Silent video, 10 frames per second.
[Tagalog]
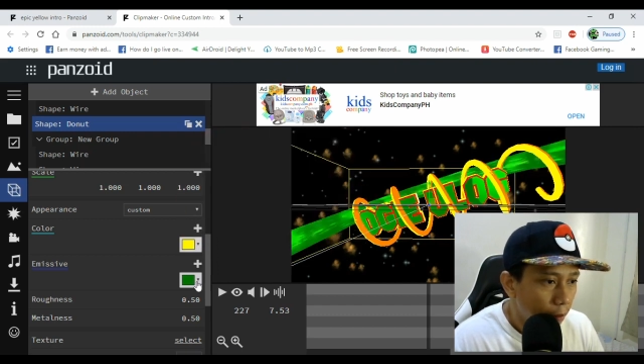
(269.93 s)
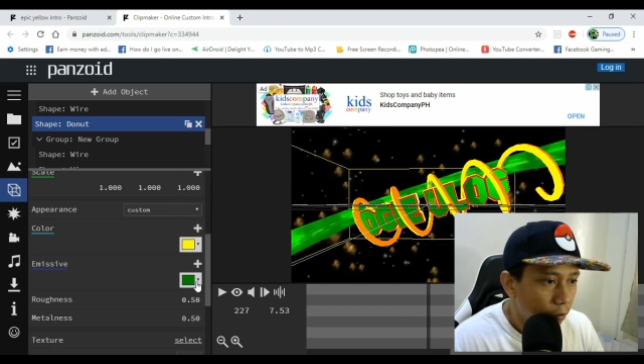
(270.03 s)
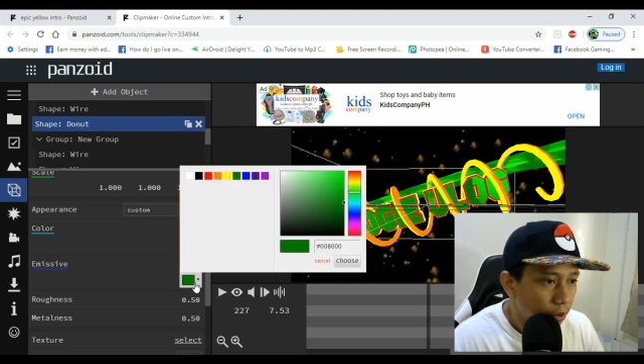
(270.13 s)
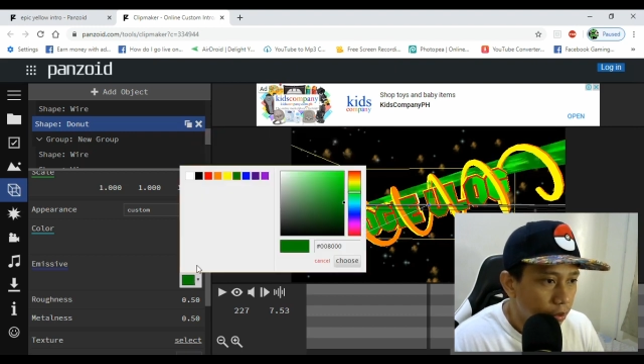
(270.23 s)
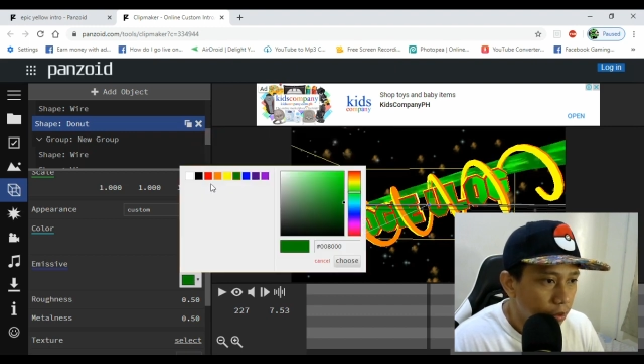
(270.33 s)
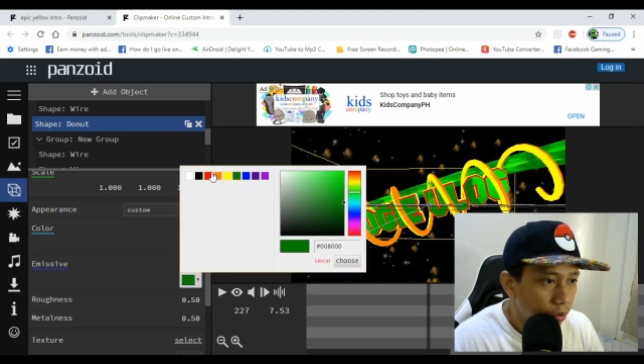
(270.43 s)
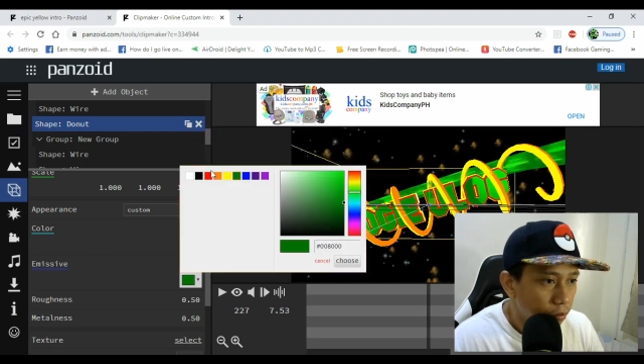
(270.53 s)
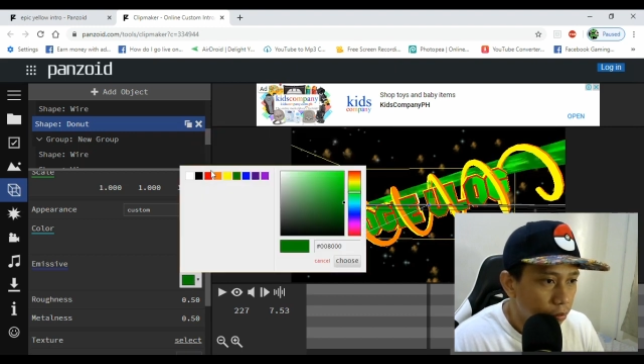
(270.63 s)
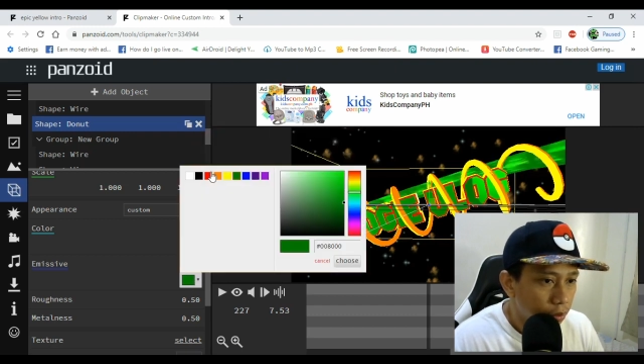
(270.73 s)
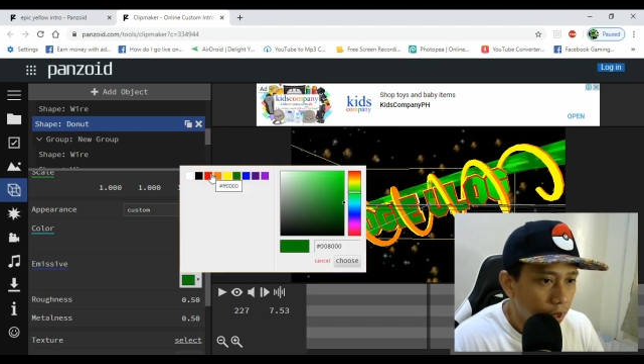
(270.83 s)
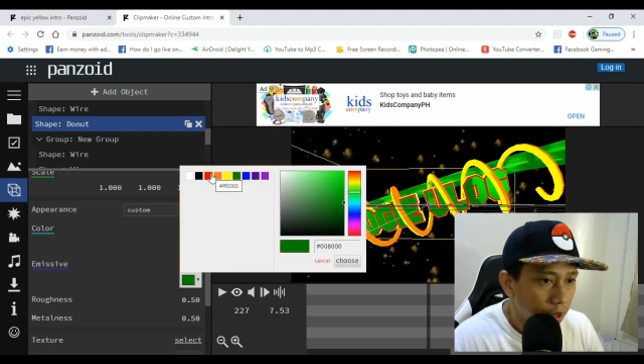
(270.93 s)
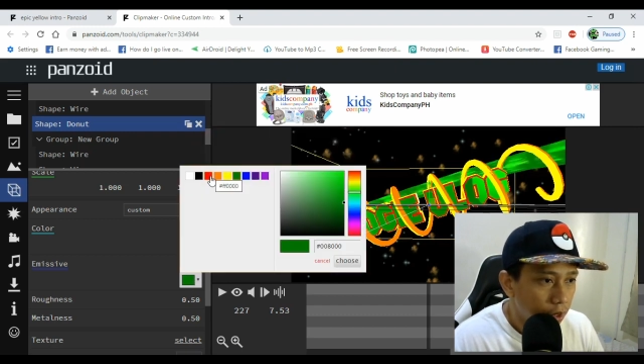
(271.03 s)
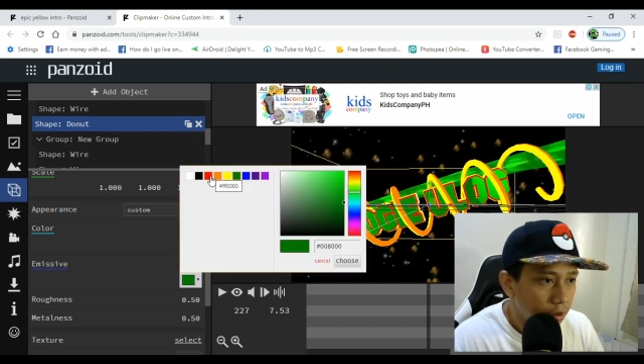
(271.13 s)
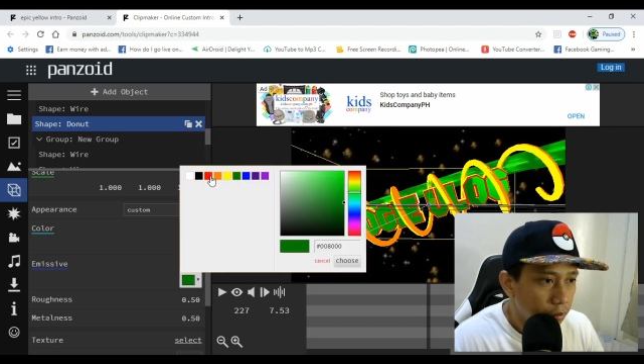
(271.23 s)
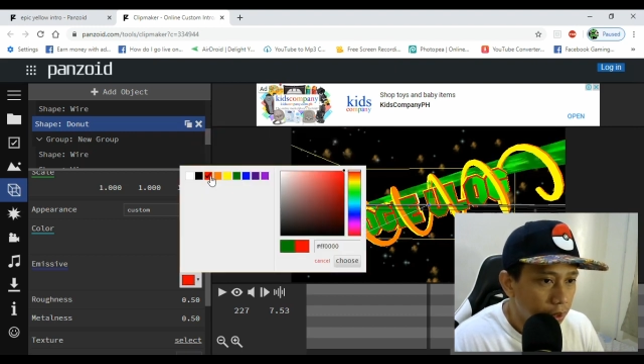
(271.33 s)
pwede nyo gawin
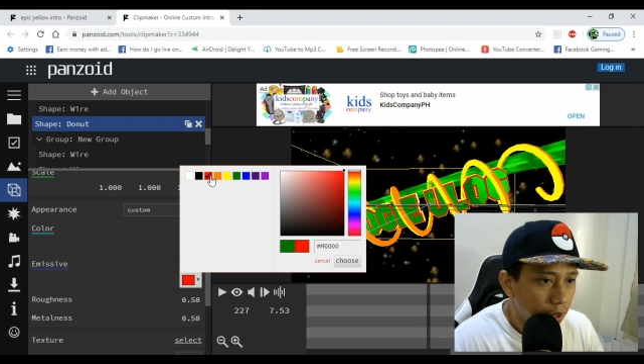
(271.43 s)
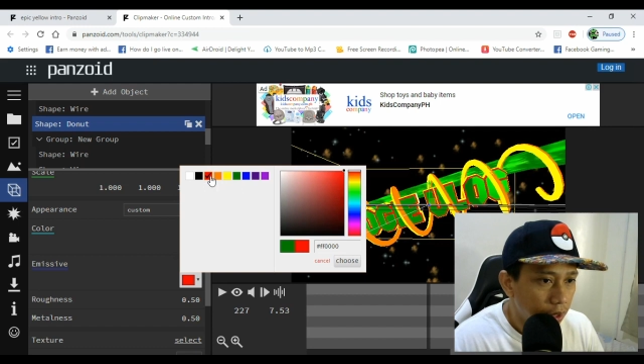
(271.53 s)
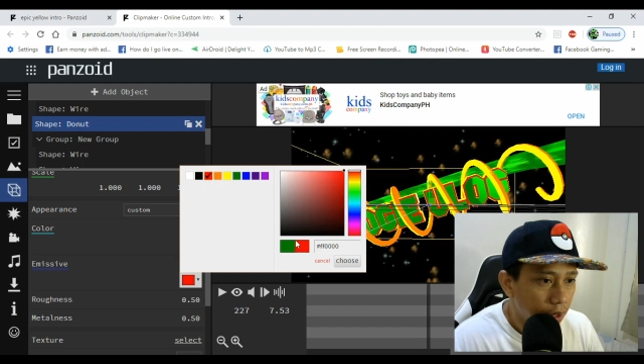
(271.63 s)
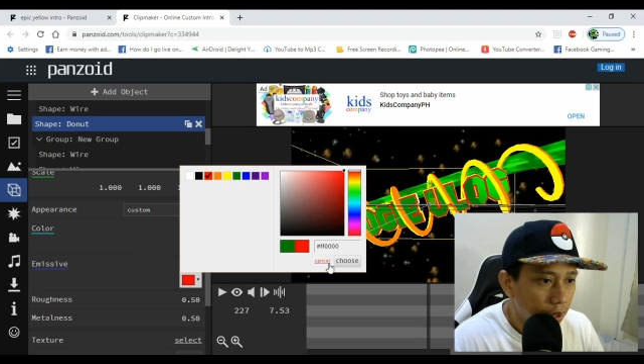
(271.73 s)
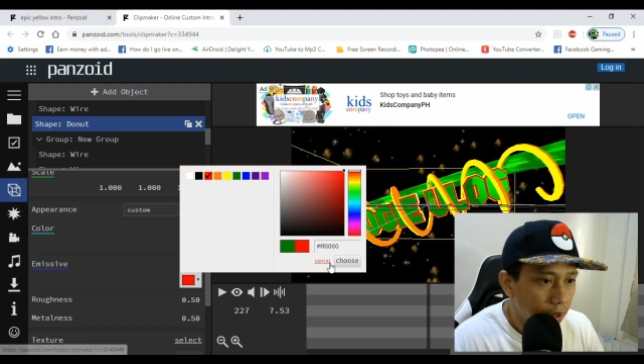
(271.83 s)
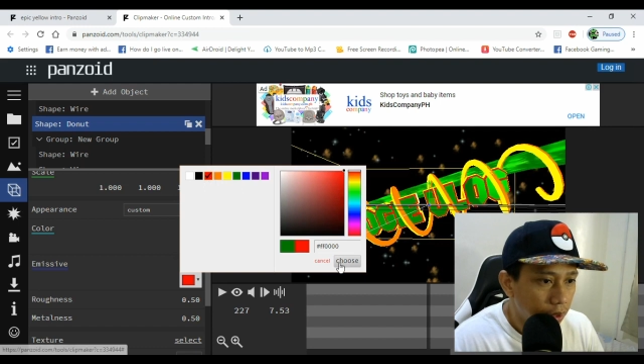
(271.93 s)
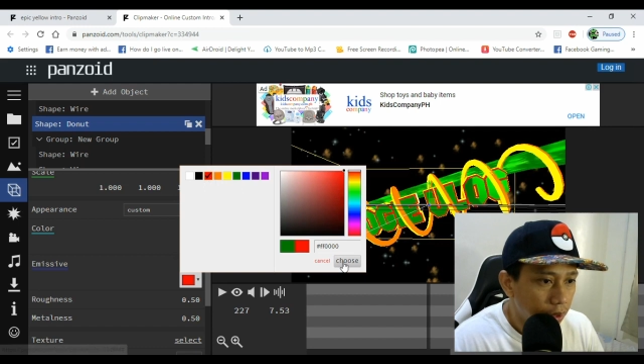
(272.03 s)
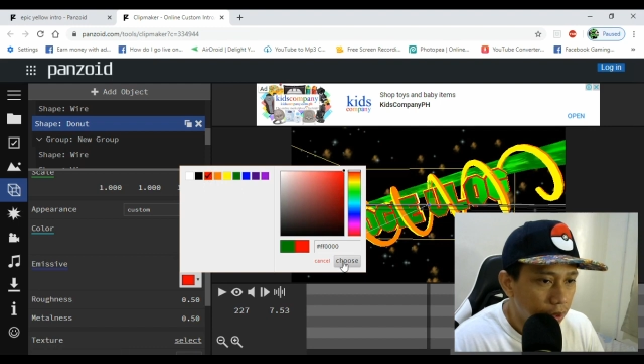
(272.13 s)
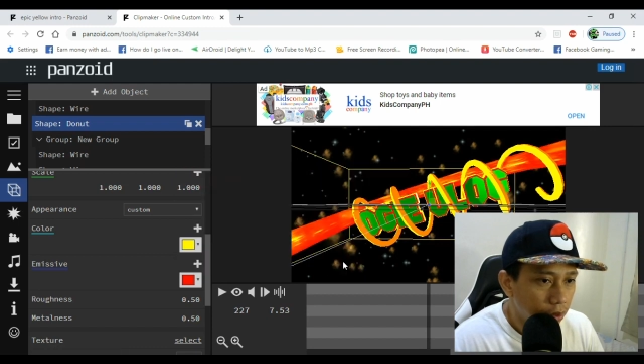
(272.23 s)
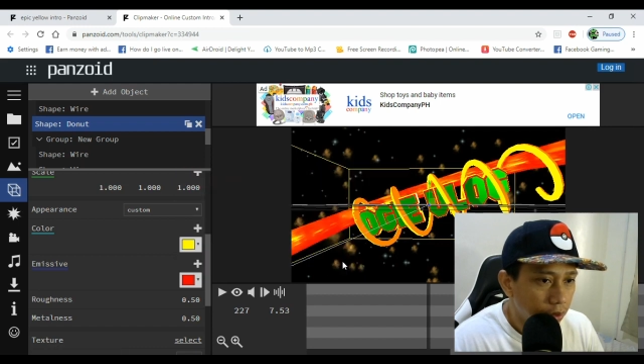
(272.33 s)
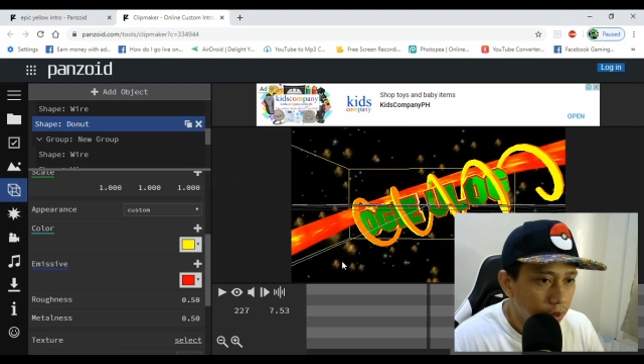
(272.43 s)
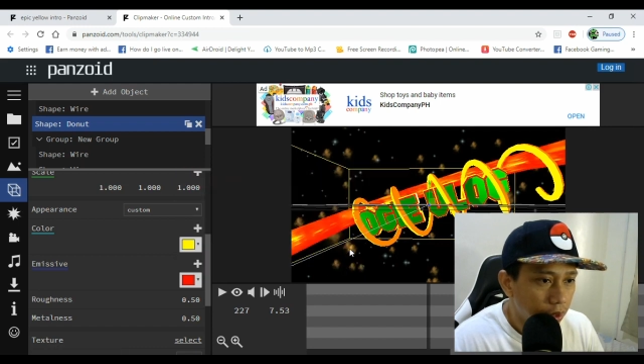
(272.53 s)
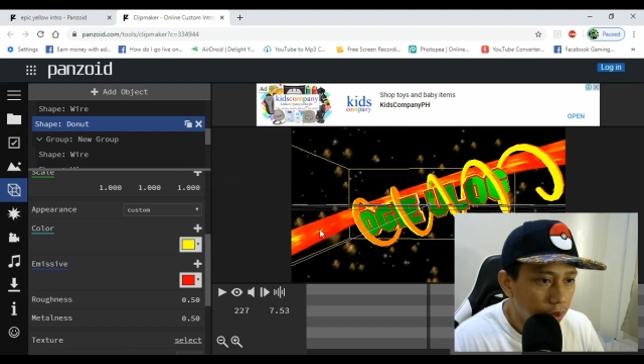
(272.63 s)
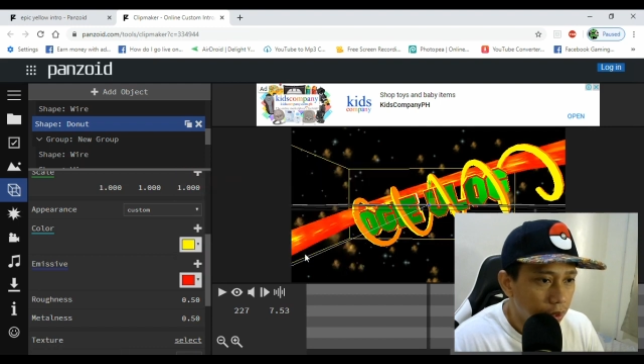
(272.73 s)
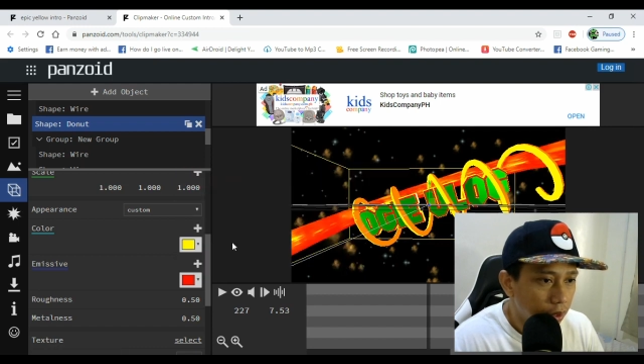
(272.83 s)
pula yung pinaka
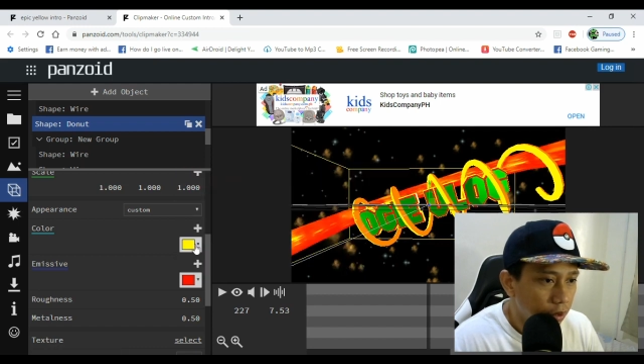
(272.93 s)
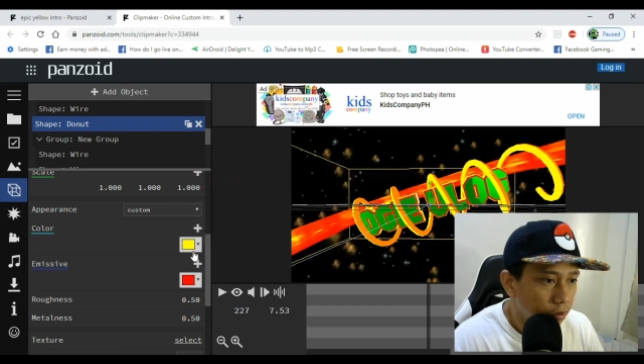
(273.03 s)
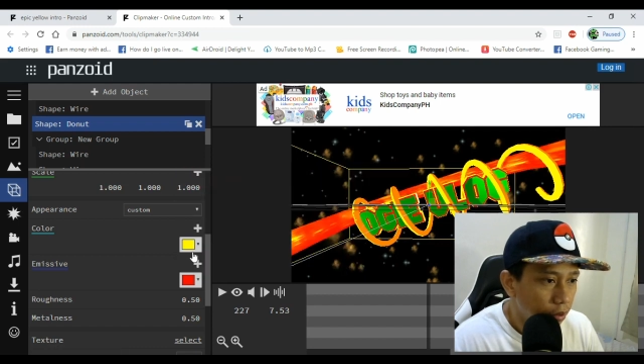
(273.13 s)
donut yan